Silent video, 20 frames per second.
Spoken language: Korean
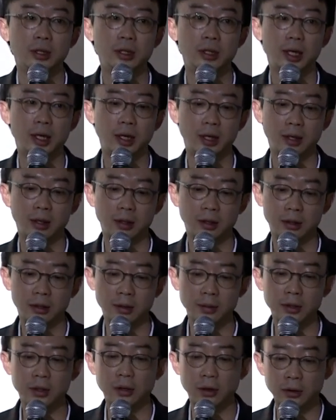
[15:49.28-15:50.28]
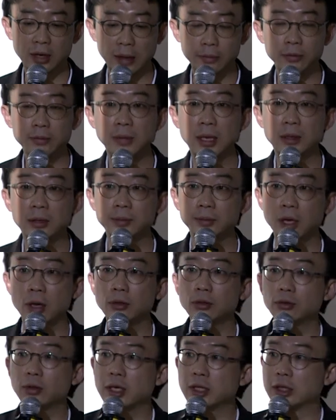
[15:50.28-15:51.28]
근데 그러면서 결국 아픈 만큼
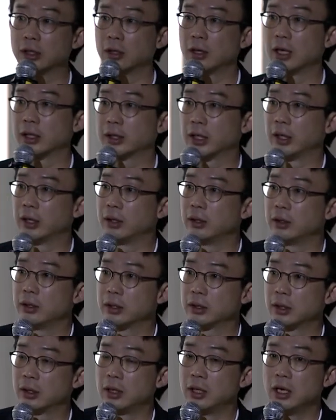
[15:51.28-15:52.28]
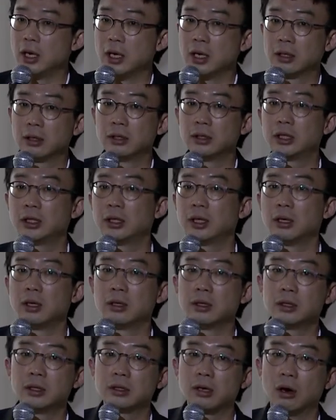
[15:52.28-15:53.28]
성숙해진 것 같아요. 그래서 그런
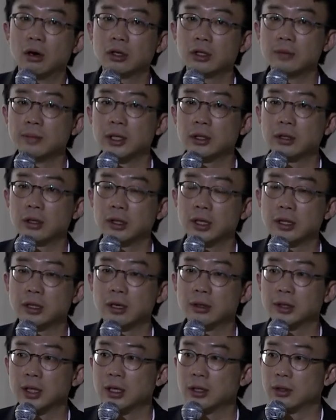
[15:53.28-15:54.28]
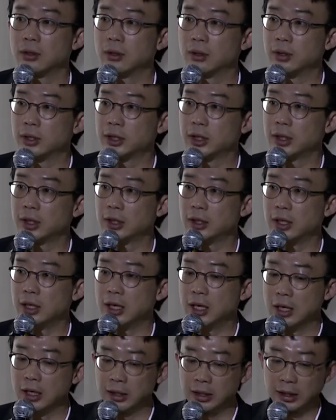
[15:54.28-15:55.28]
시련을 겪으면서 이게 성장해온 거지
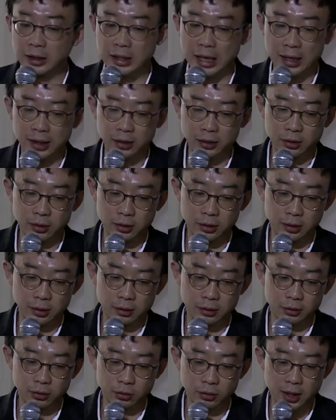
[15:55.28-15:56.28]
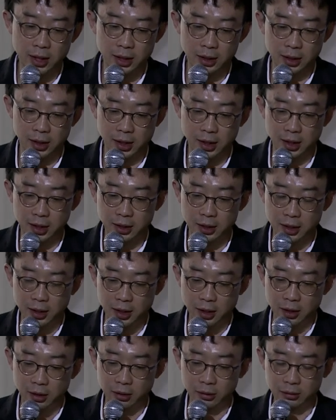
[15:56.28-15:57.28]
그냥 단순하게
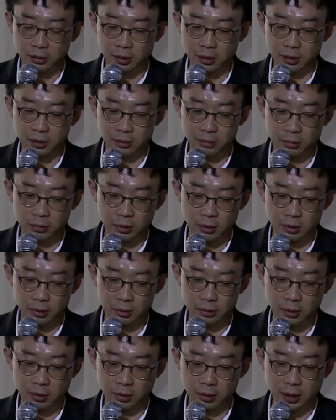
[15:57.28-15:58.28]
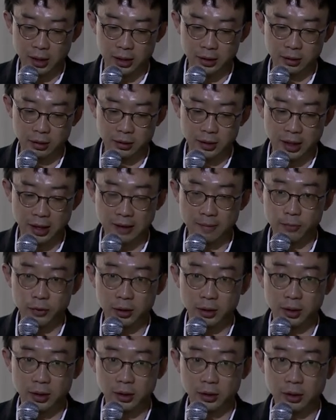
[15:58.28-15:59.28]
어떤 뭐 거기 가서
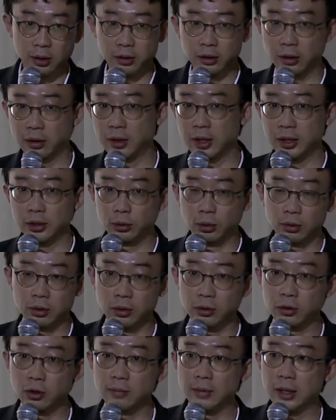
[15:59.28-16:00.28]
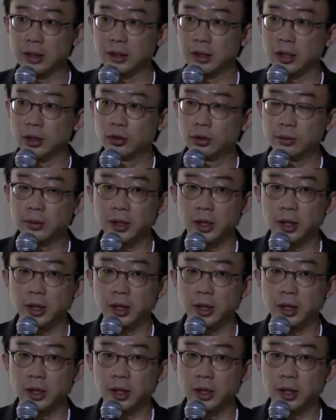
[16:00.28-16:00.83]
사람들 이런 여러 가지 조건으로만 이렇게